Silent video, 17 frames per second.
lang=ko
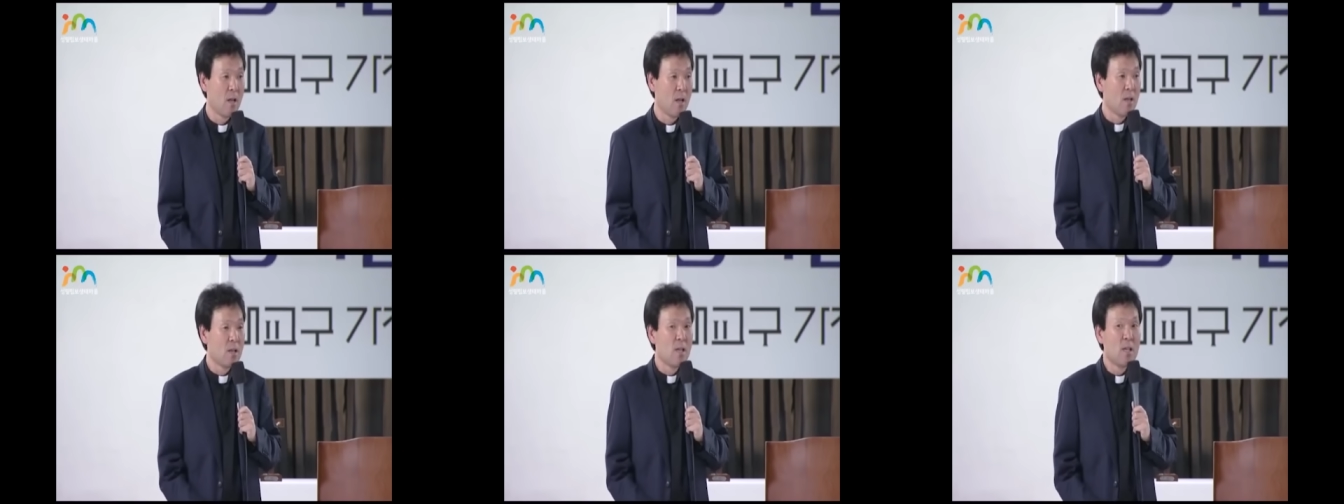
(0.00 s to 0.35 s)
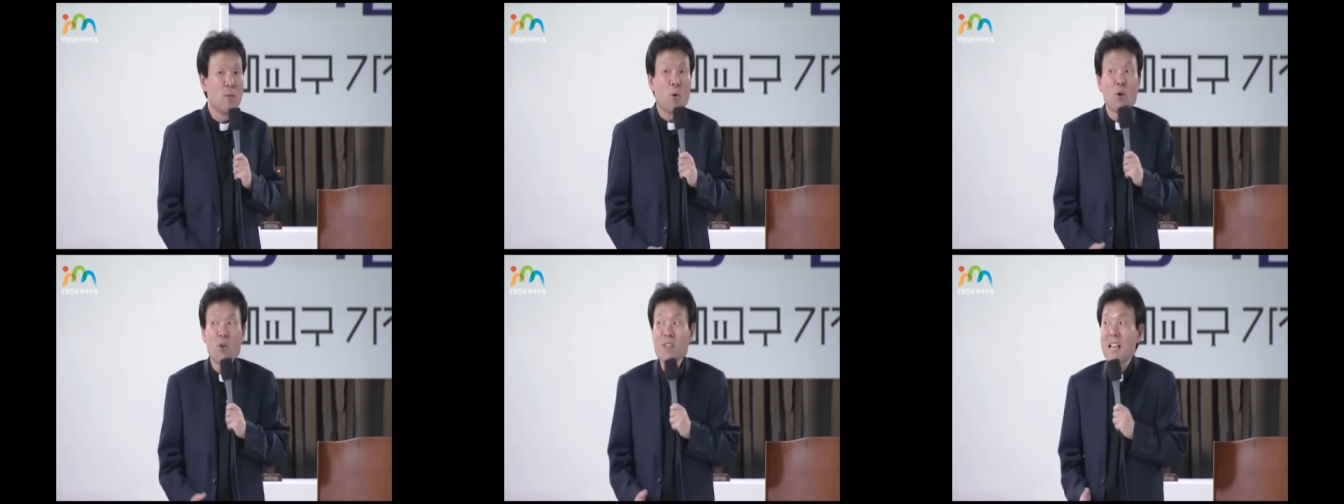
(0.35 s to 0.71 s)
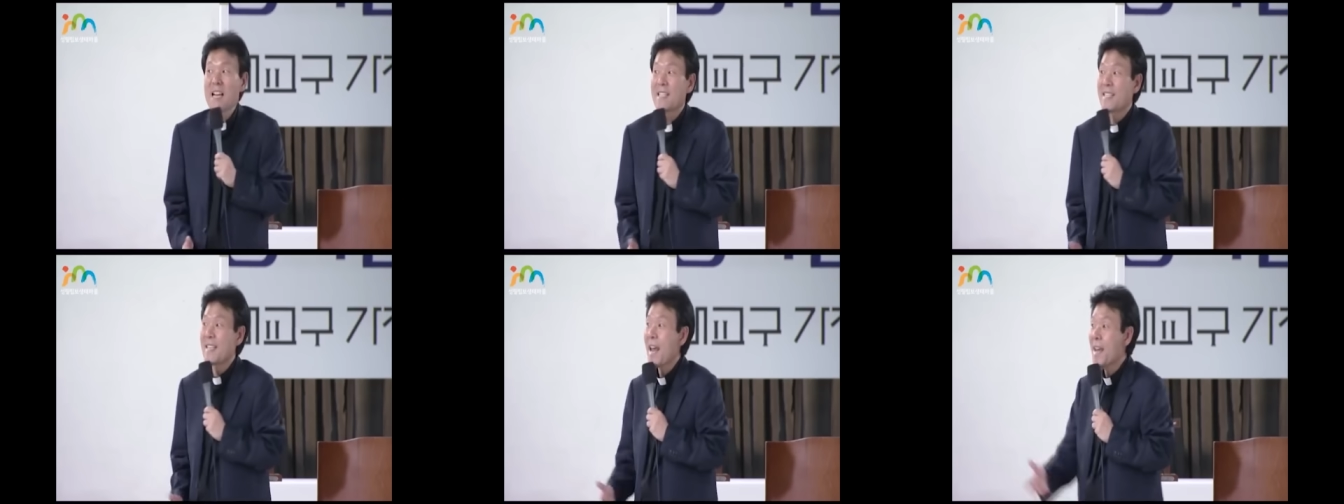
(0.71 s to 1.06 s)
일본은 그냥
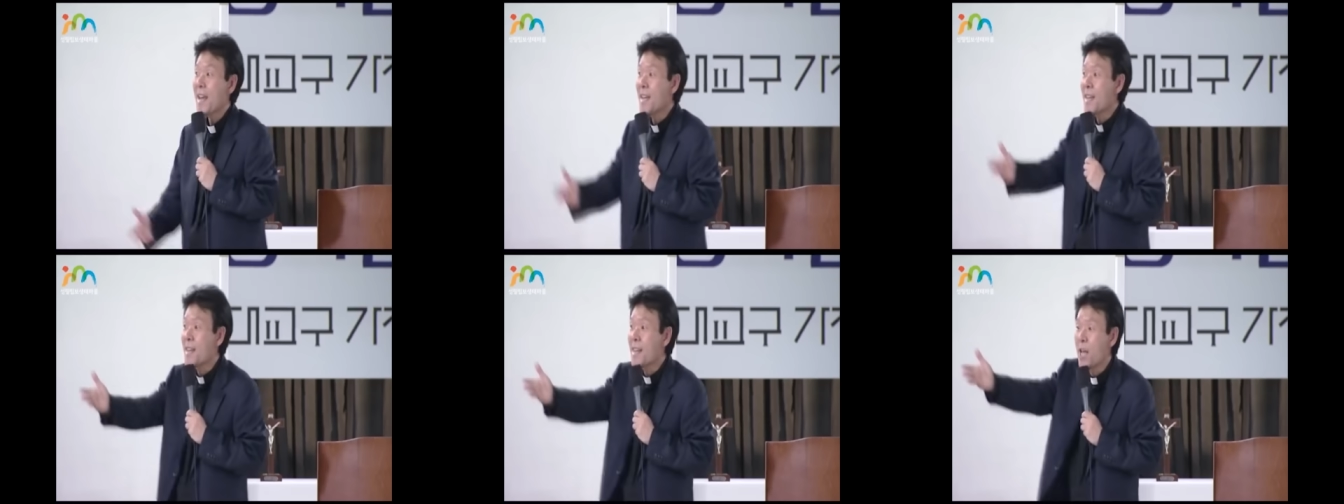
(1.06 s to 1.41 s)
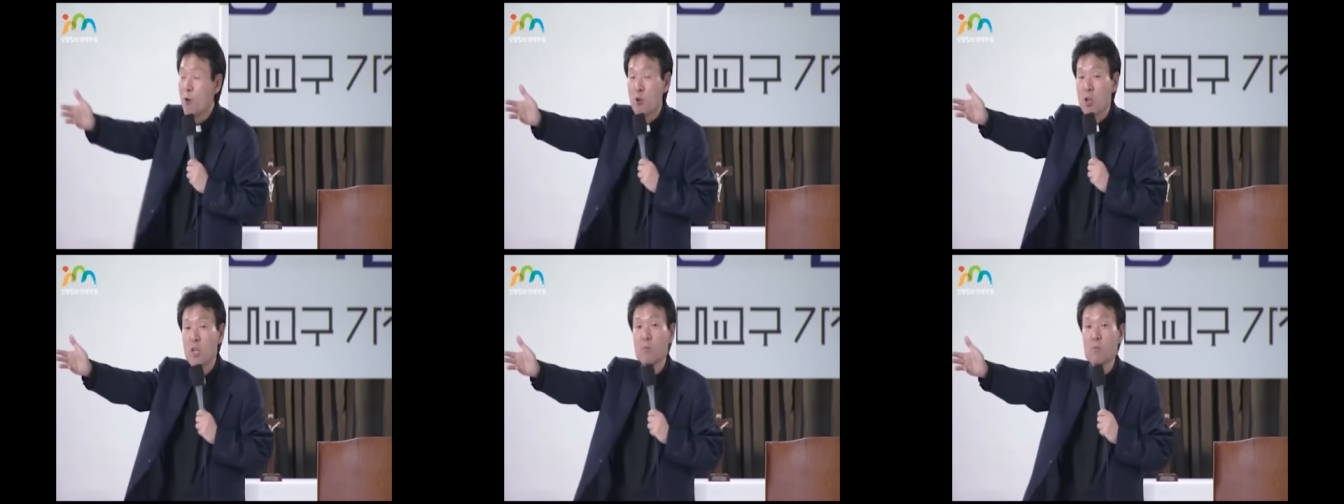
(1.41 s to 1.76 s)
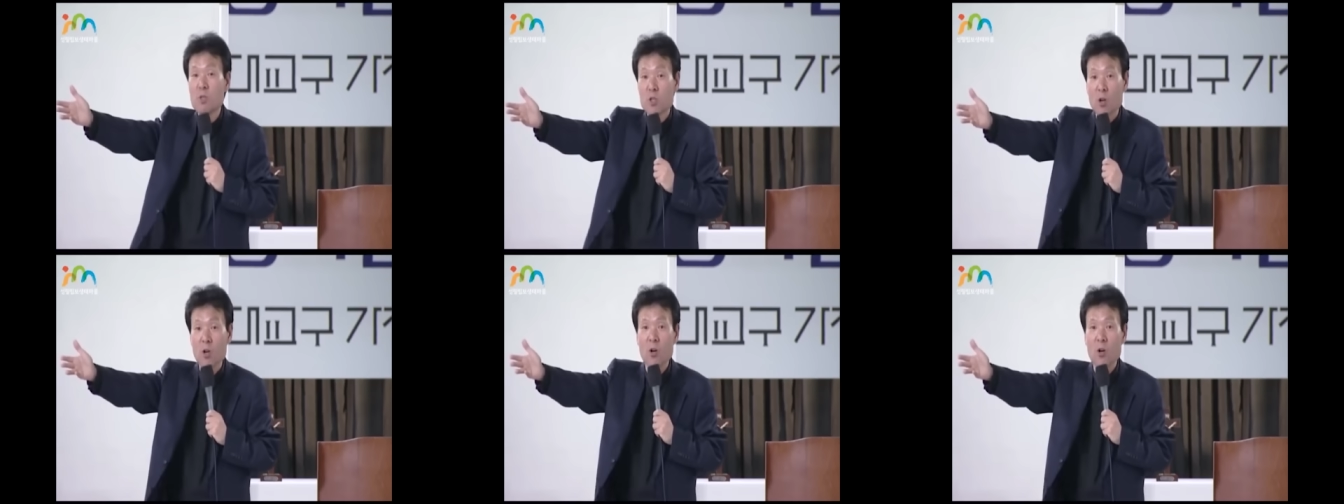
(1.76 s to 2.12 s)
생긴 대로 이름을
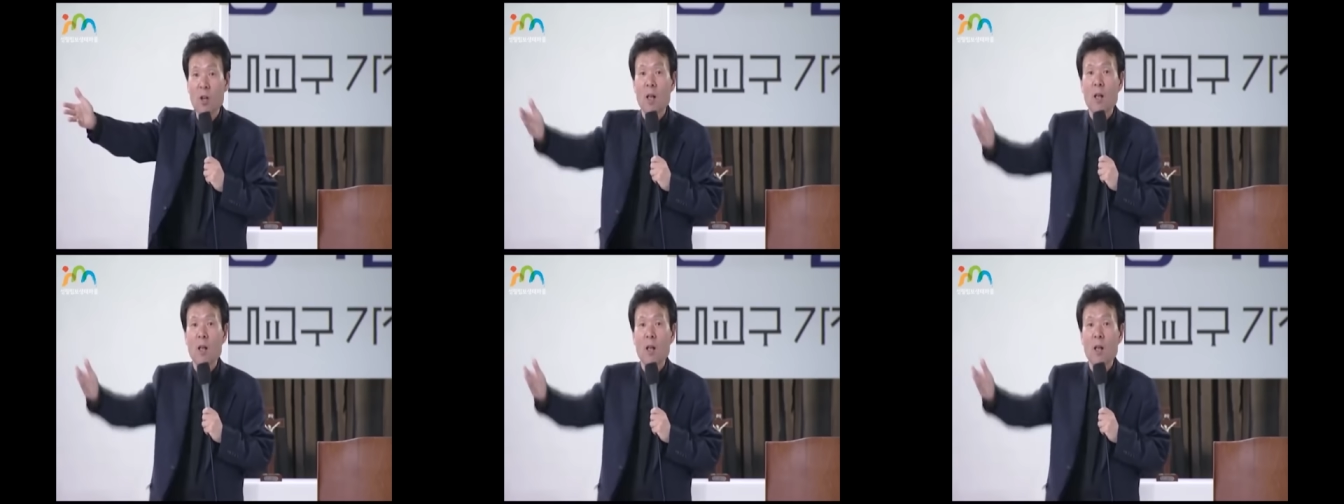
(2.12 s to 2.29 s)
줘요.